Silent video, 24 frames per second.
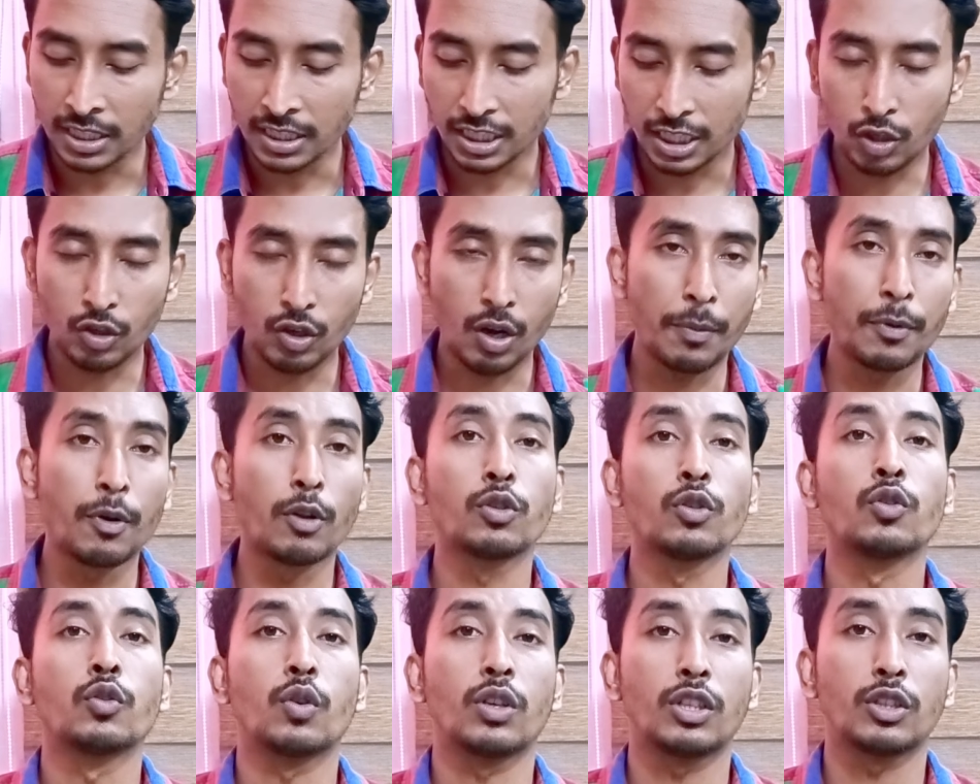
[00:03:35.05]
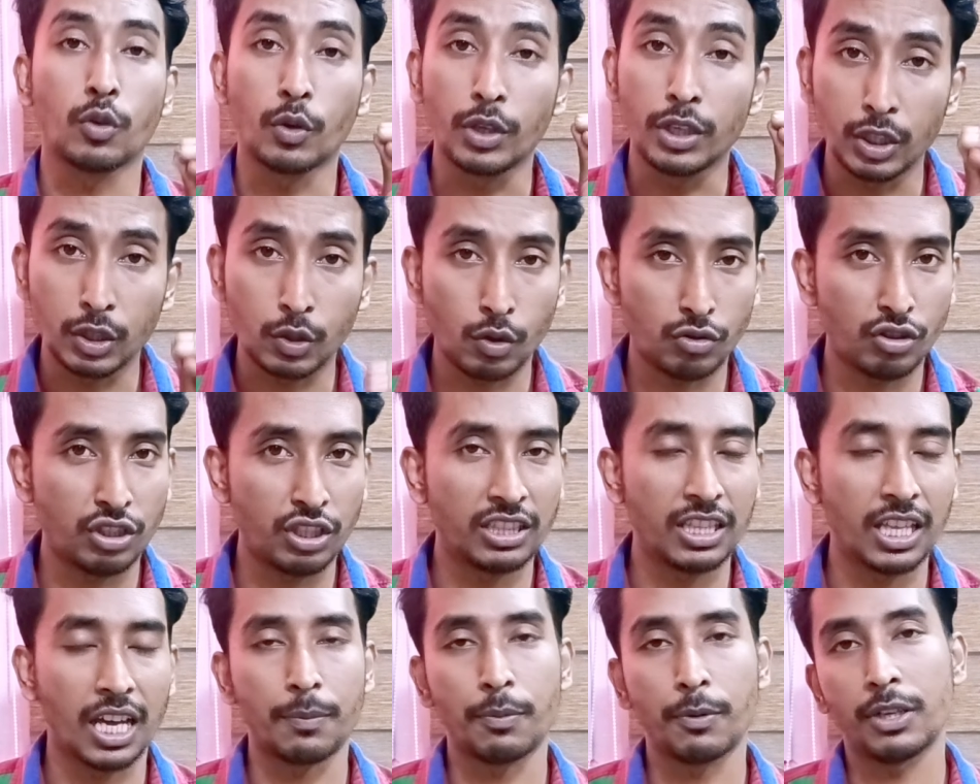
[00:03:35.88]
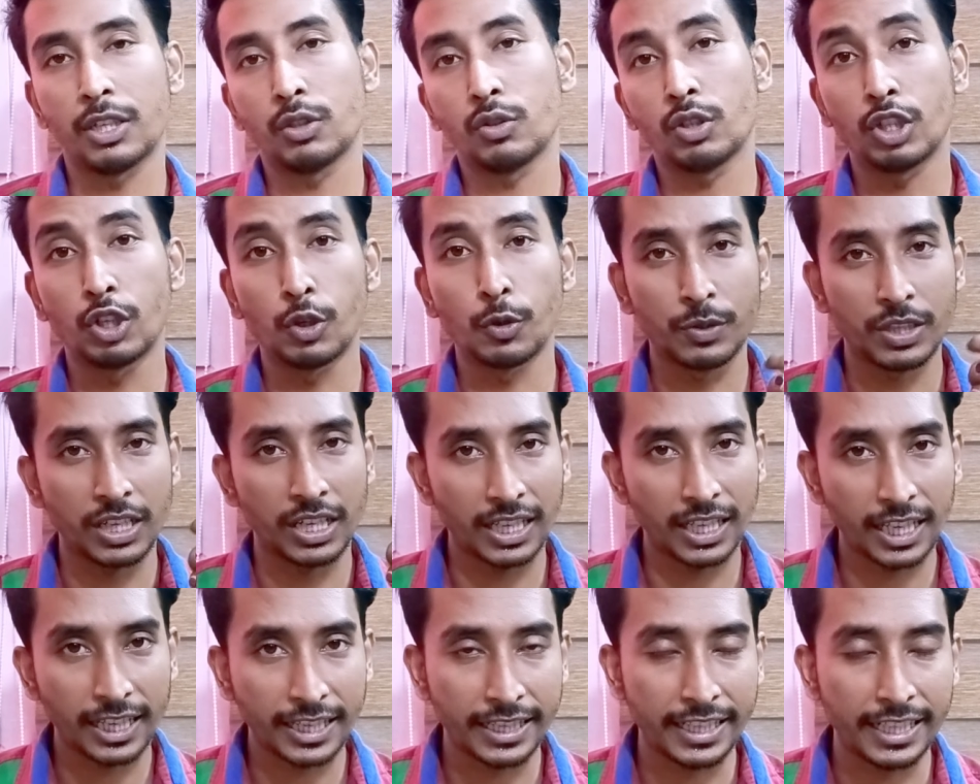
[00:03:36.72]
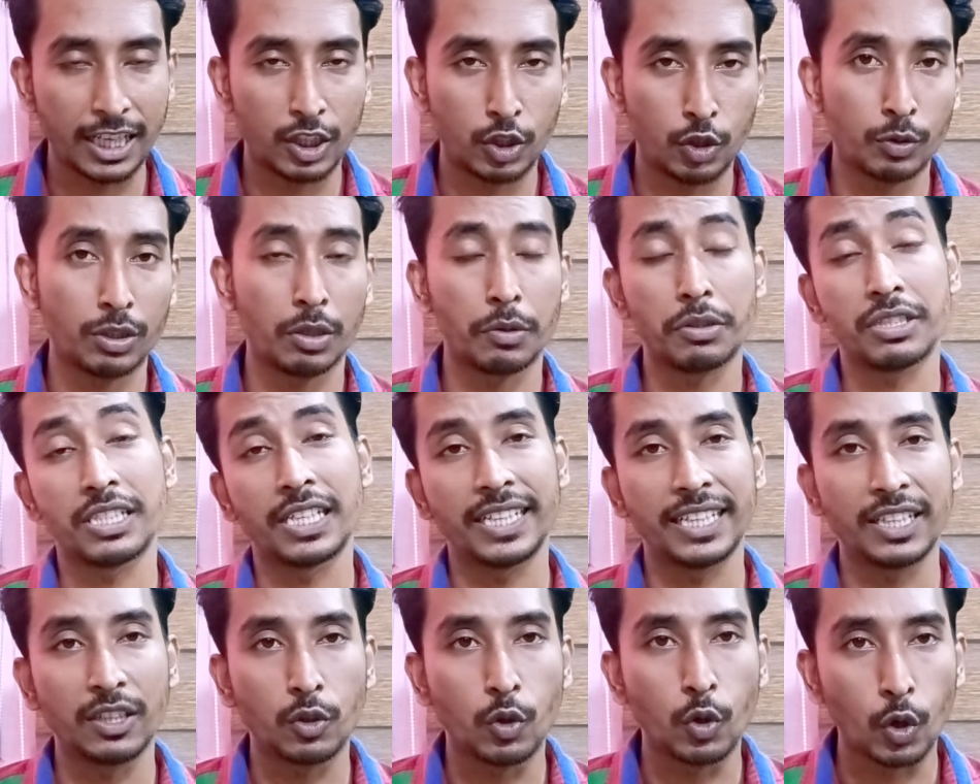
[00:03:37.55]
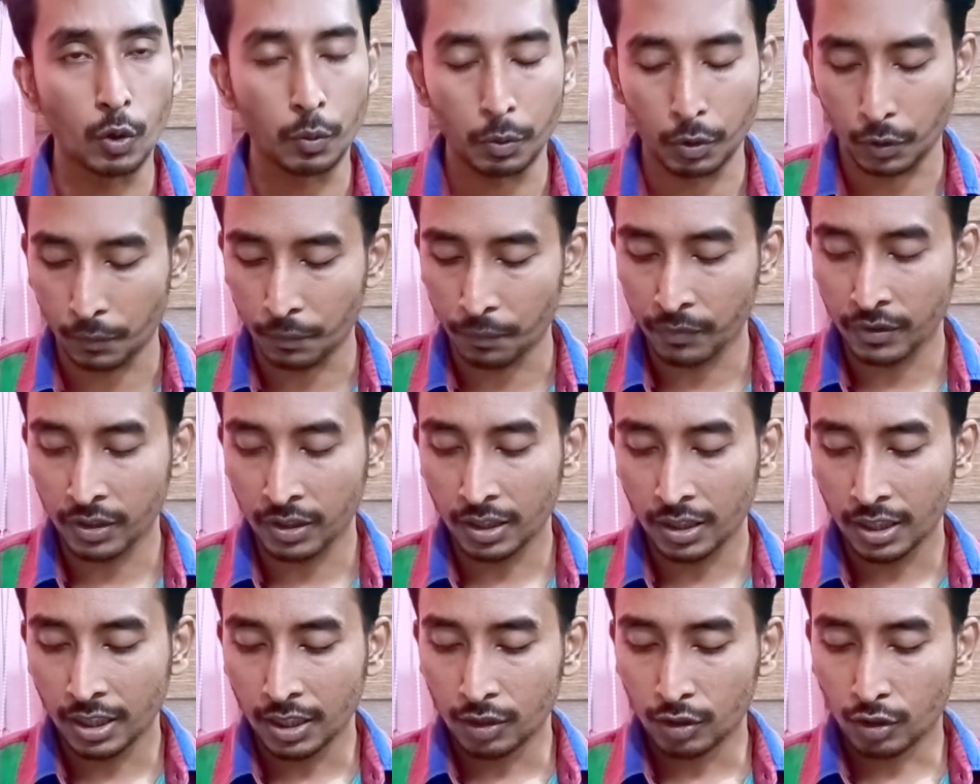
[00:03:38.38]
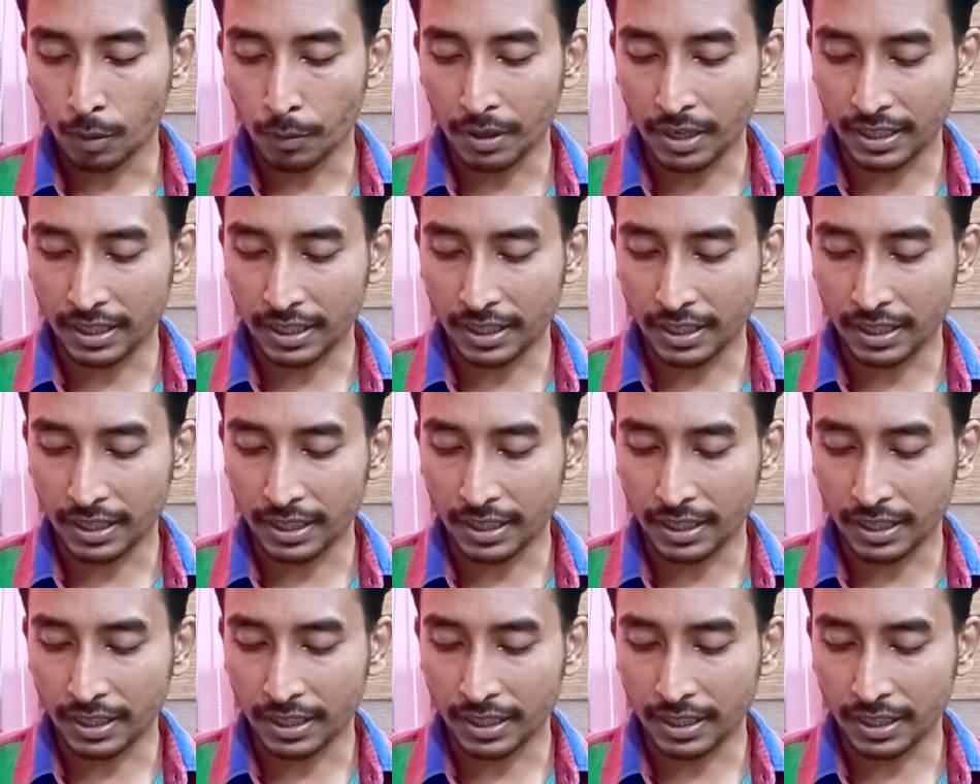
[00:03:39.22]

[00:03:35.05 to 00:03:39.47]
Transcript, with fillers: সেজন্য আমি নতুন করে তৈরি করছি তারপরে কিন্তু ইউটিউব চ্যানেলটাকে ক্রিয়েট করো তারপর সেটিং করবো তবে